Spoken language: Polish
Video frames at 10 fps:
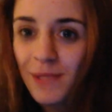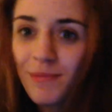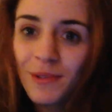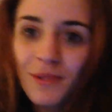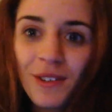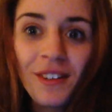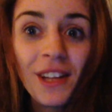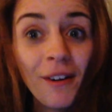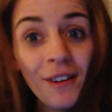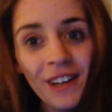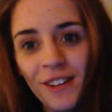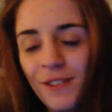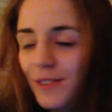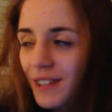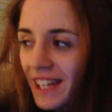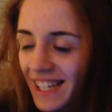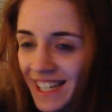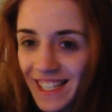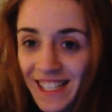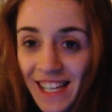żeby to wyglądało jakoś
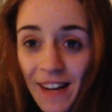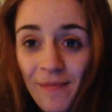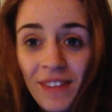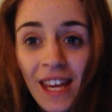ogarnięcie